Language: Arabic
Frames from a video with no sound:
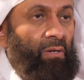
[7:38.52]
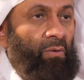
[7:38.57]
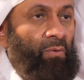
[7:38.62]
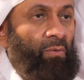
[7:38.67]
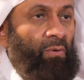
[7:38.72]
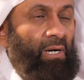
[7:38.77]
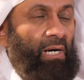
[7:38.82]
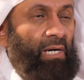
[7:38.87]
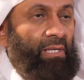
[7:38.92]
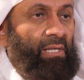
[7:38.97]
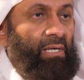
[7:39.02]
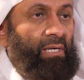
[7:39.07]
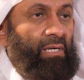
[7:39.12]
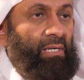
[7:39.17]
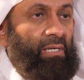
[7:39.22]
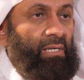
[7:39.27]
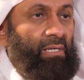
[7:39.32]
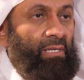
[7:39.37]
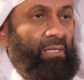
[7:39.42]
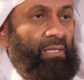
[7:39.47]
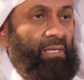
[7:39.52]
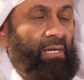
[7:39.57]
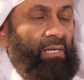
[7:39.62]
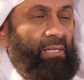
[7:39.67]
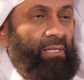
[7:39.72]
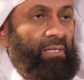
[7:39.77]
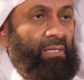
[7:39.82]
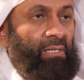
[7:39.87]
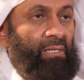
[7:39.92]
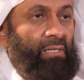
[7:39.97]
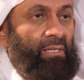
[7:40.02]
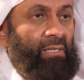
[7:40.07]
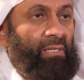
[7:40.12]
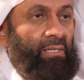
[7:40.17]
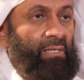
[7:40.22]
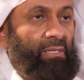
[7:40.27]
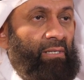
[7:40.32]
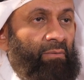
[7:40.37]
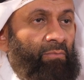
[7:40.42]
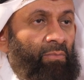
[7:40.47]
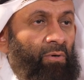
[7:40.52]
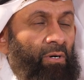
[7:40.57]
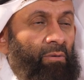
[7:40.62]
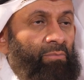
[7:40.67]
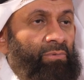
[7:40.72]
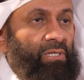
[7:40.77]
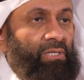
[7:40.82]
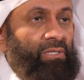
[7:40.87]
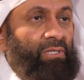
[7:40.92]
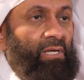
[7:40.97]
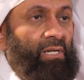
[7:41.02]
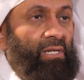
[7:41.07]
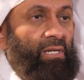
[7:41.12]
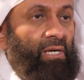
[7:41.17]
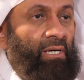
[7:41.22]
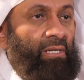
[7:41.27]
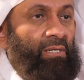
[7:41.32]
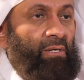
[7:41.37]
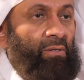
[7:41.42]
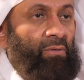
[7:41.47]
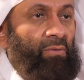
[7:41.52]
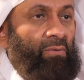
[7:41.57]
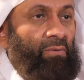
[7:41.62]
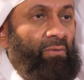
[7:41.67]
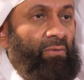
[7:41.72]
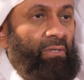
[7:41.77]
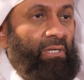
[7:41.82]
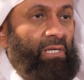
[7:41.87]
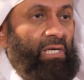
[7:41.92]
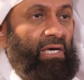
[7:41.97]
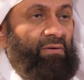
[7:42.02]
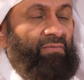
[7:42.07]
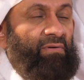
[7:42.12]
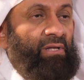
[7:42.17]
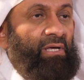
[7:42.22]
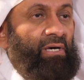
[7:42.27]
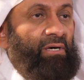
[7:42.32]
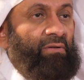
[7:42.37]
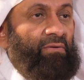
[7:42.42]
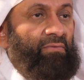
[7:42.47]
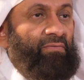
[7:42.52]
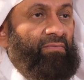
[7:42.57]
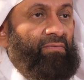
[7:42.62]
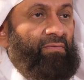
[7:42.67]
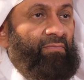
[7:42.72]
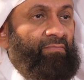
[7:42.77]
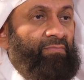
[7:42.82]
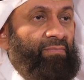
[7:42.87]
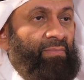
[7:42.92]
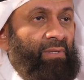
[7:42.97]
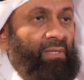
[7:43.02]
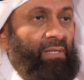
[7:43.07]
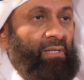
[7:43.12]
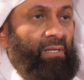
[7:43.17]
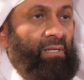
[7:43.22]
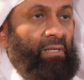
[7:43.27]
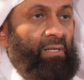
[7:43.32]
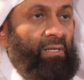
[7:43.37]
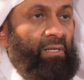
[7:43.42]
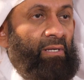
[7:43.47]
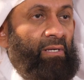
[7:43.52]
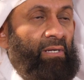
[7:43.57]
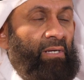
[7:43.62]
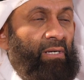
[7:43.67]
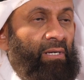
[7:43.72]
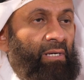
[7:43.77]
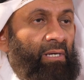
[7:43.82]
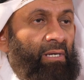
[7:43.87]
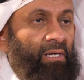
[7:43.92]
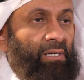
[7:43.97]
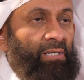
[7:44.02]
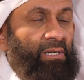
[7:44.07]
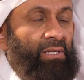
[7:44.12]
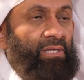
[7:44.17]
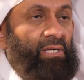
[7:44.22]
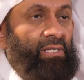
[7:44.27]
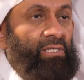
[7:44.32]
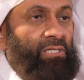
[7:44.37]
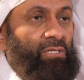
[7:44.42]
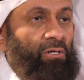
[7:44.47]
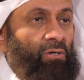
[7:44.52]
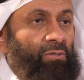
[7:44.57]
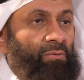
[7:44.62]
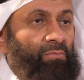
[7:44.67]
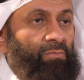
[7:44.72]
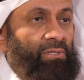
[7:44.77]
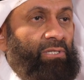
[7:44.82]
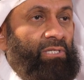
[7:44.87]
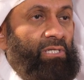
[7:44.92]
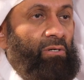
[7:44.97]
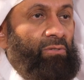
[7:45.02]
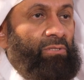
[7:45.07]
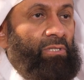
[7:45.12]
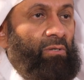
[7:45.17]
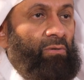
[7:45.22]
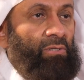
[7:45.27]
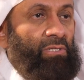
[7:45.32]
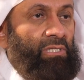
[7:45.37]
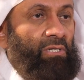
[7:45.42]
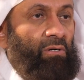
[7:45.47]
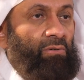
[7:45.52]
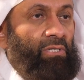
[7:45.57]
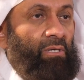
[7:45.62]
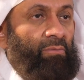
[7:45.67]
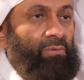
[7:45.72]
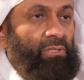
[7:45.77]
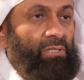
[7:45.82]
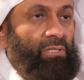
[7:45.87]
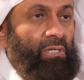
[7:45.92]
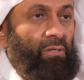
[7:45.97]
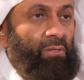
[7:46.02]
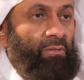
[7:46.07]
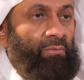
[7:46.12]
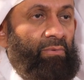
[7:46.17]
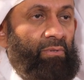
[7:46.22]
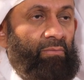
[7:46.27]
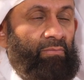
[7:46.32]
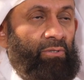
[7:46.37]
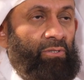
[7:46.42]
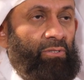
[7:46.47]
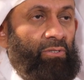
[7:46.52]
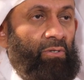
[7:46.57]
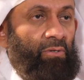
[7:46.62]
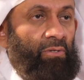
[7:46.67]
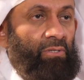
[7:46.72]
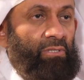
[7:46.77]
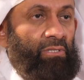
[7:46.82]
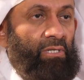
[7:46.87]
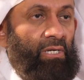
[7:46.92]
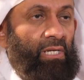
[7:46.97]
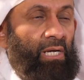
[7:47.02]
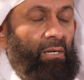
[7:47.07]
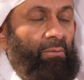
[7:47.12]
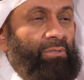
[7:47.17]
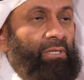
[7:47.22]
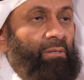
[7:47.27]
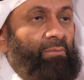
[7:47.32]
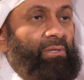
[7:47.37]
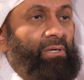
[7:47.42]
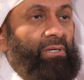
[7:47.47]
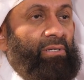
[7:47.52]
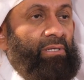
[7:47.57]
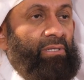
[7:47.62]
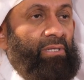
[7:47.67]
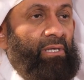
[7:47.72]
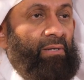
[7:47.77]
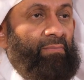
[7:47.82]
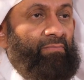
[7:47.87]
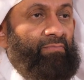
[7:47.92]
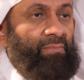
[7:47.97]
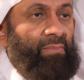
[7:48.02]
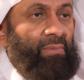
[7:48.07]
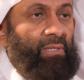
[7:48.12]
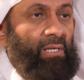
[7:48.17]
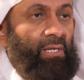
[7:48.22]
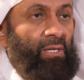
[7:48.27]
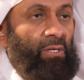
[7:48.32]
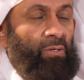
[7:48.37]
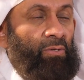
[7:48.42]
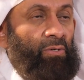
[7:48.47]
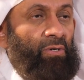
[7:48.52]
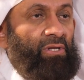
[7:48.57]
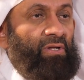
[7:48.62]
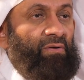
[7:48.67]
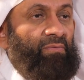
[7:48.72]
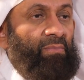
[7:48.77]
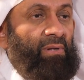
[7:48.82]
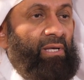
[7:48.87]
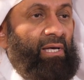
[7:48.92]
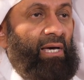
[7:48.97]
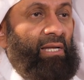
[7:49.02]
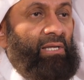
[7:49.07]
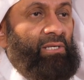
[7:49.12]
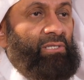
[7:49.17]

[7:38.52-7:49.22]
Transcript: وهذا يعني مهم جدا لأنه كيف نعرف آه، رضا الزوج بالزوجة والزوجة بالزوج لا بد من الرضا يعرف من خلال